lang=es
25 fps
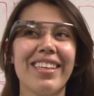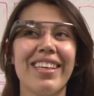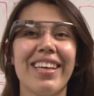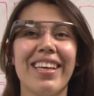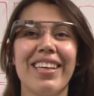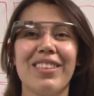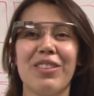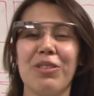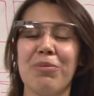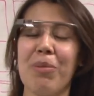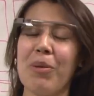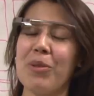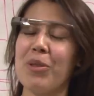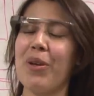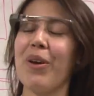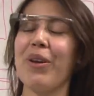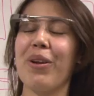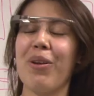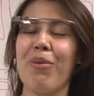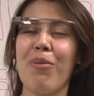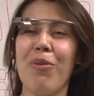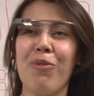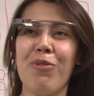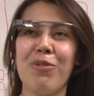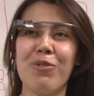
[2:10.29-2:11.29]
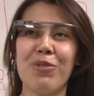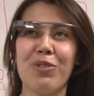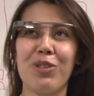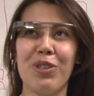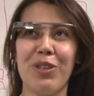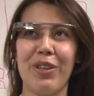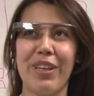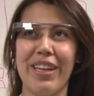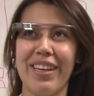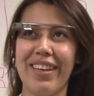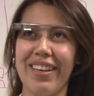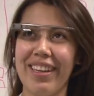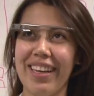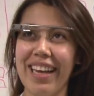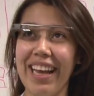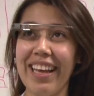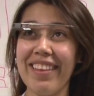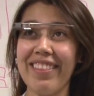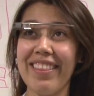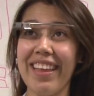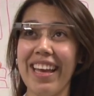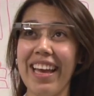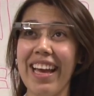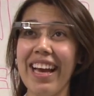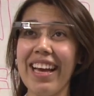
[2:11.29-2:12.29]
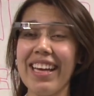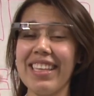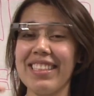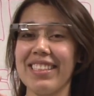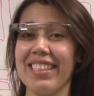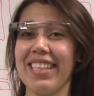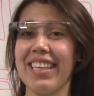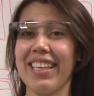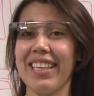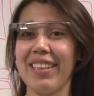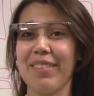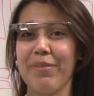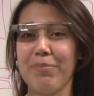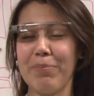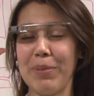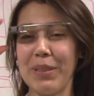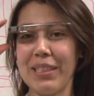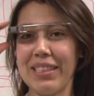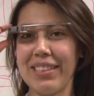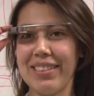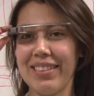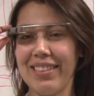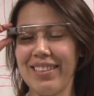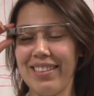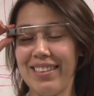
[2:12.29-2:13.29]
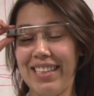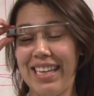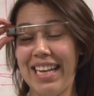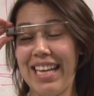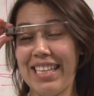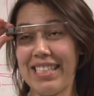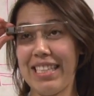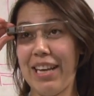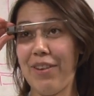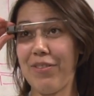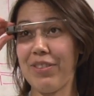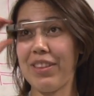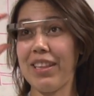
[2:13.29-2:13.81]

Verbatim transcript: Entonces vamos a ver cómo funciona. La idea es que pues las